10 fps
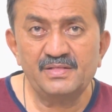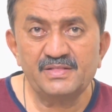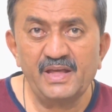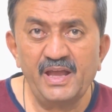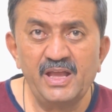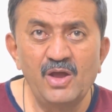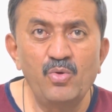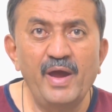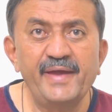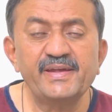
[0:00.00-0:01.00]
तय ये
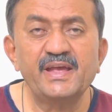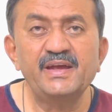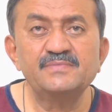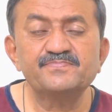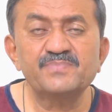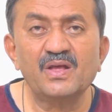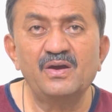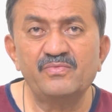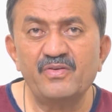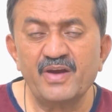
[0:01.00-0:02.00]
हुआ है कि
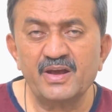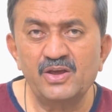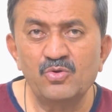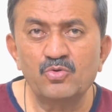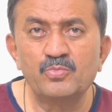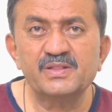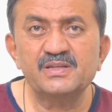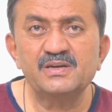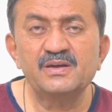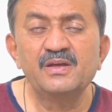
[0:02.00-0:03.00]
वफाकी हुकूमत
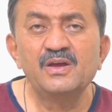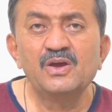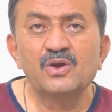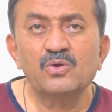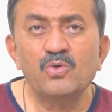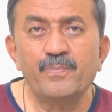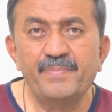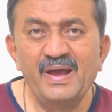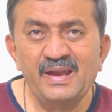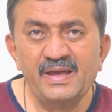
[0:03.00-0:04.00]
को
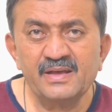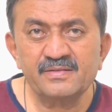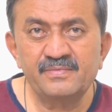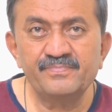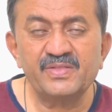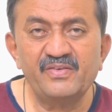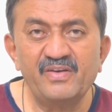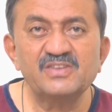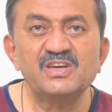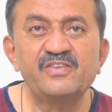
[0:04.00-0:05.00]
पहले
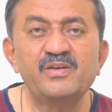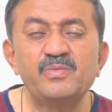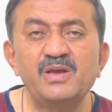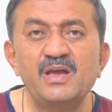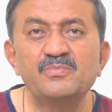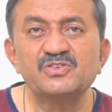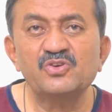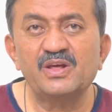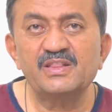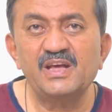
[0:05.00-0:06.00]
नवाज शरीफ ने भी यही
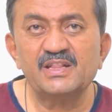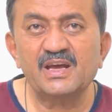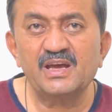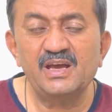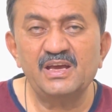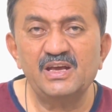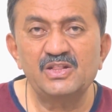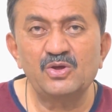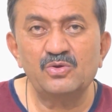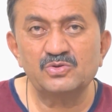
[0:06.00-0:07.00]
मशवरा दिया था कि
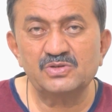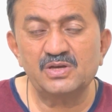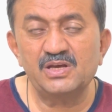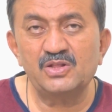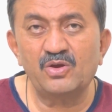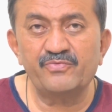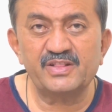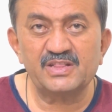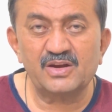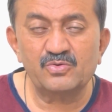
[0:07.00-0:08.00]
ईद
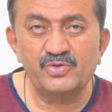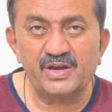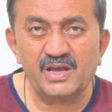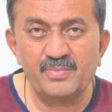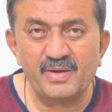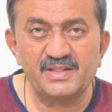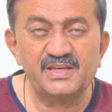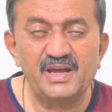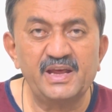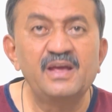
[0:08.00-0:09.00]
ईदालफ़ितर गुजरने के बाद
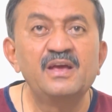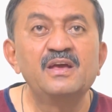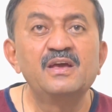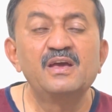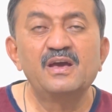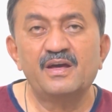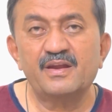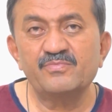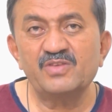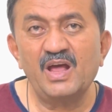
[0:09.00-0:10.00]
यानी
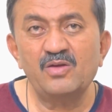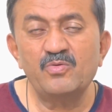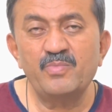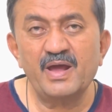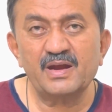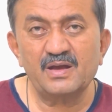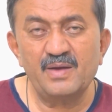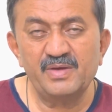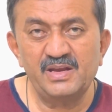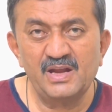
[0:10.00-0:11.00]
रमज़ान मुबारक का
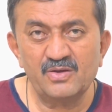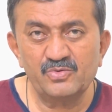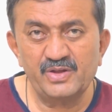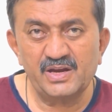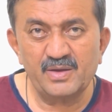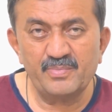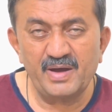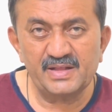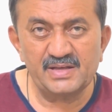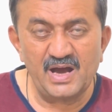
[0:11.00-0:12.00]
महीना गुजरने के
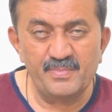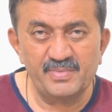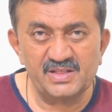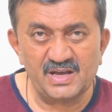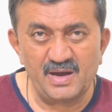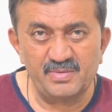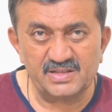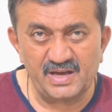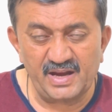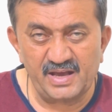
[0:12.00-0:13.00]
बाद आम
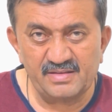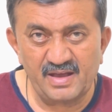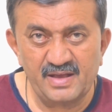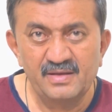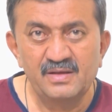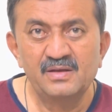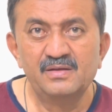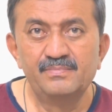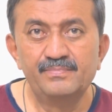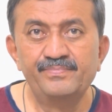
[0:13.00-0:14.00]
इंतबात कराए जाएँ
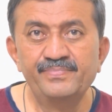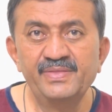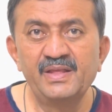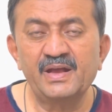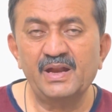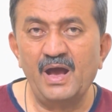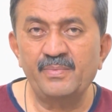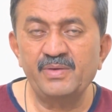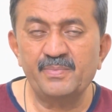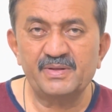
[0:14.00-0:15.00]
लेकिन
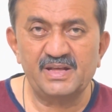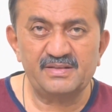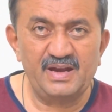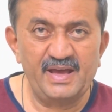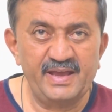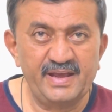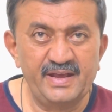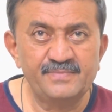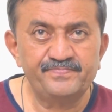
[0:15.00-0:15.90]
अब ये पता चला है कि